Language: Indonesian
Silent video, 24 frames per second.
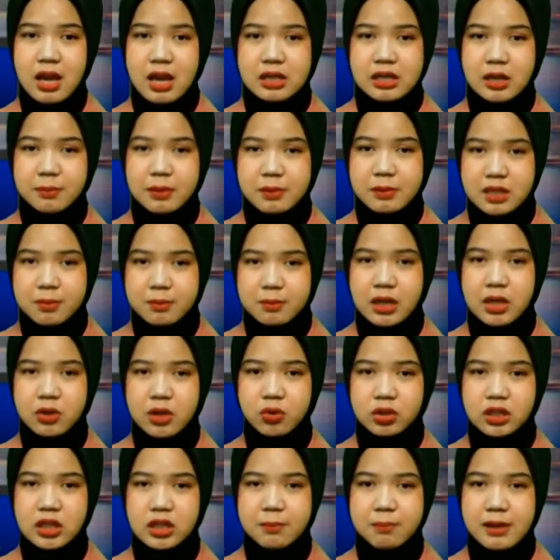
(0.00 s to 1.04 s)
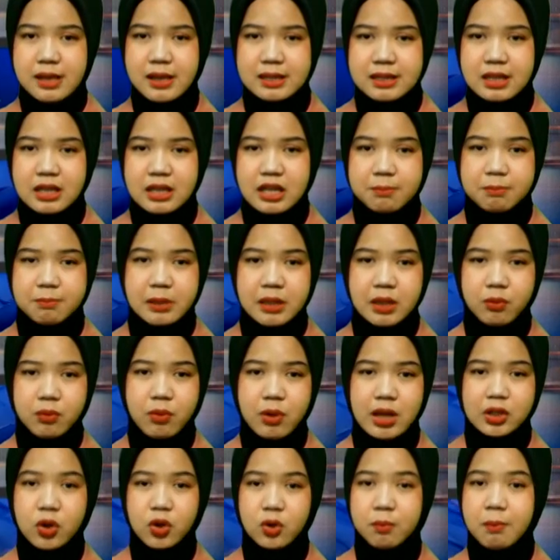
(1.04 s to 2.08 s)
dan bisa mengikuti pelaksanaan
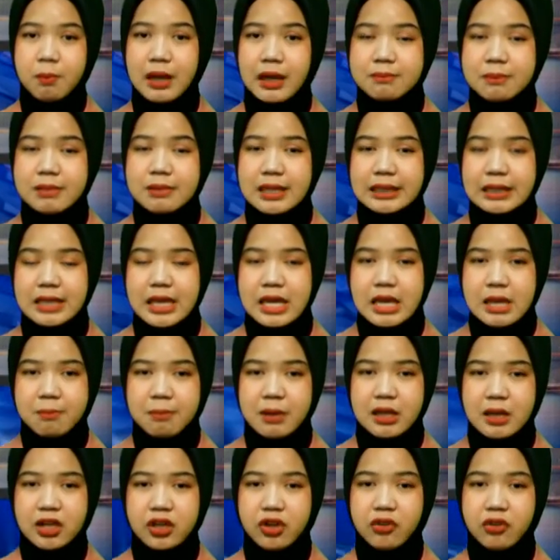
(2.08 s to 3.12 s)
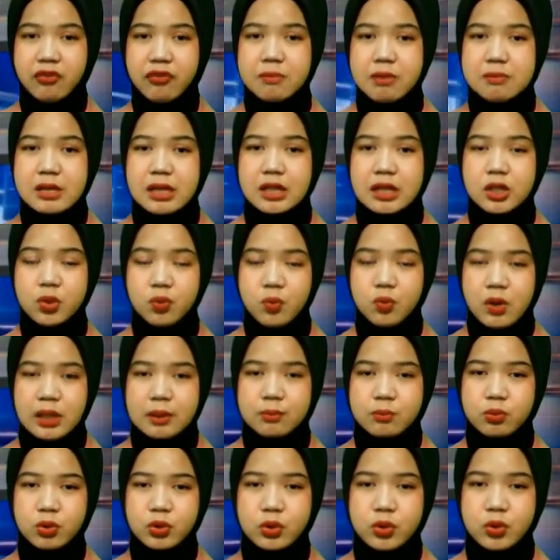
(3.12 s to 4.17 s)
Pilwako Palembang pada November
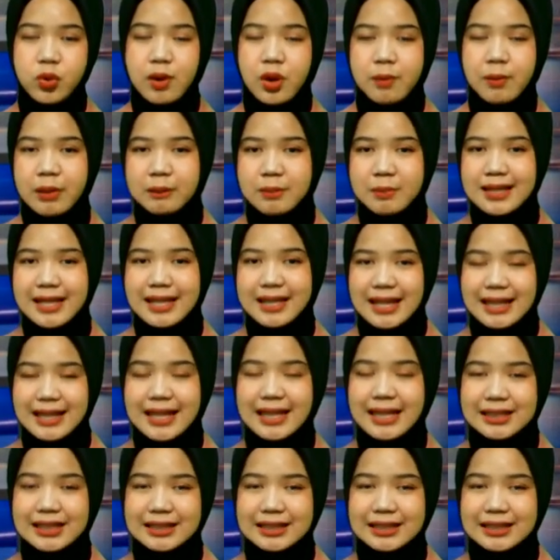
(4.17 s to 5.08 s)
2024 mendatang.